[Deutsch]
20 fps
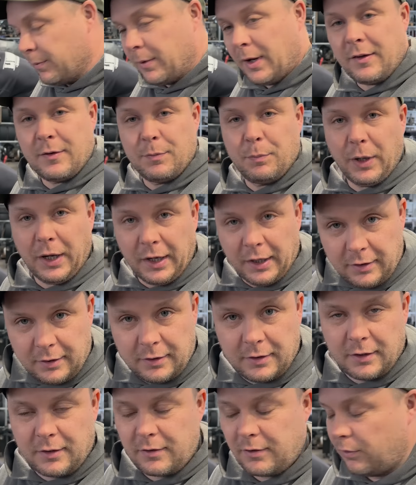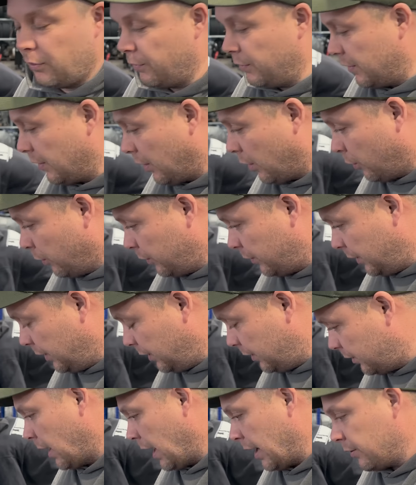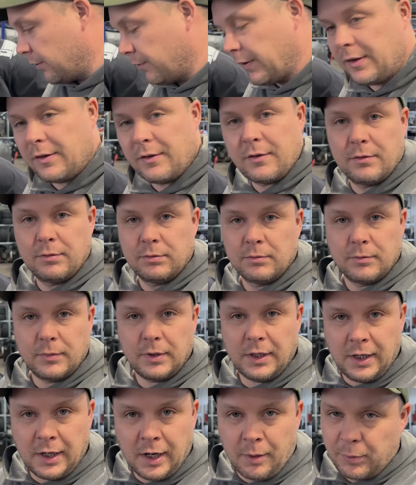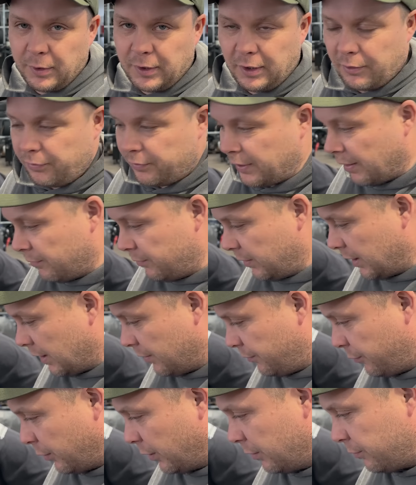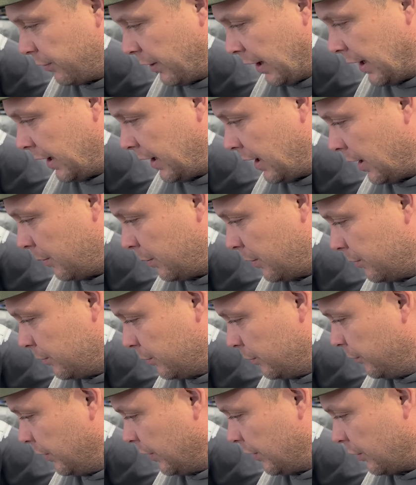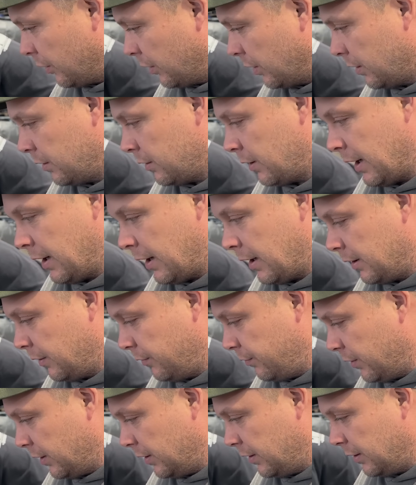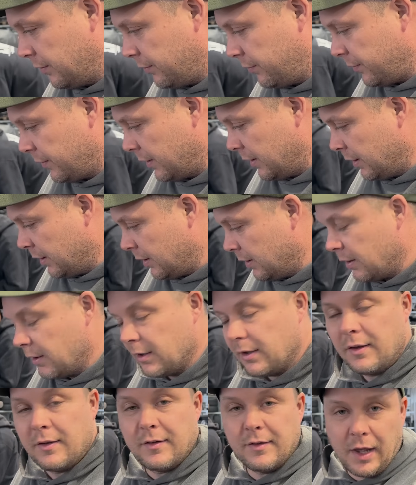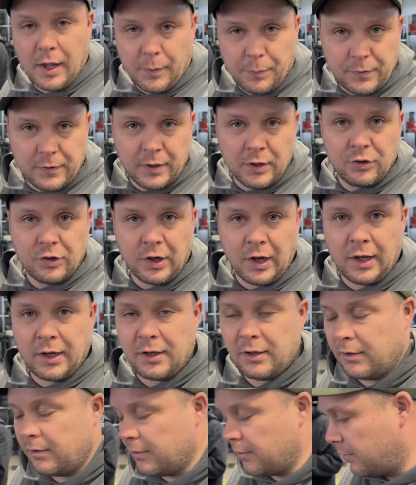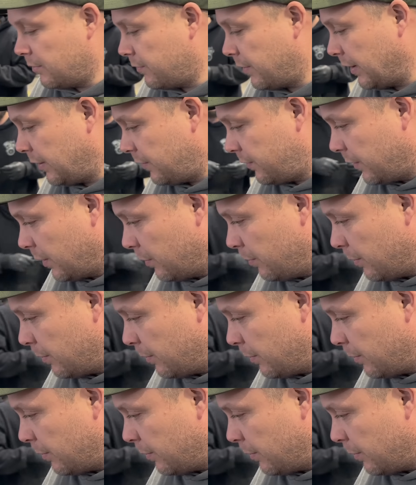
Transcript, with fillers: ihm das berichtet, so wie es aussieht. Also, was ihn betrifft, haben wir da volle Freigabe und wir sollen da definitiv selbst entscheiden, was wir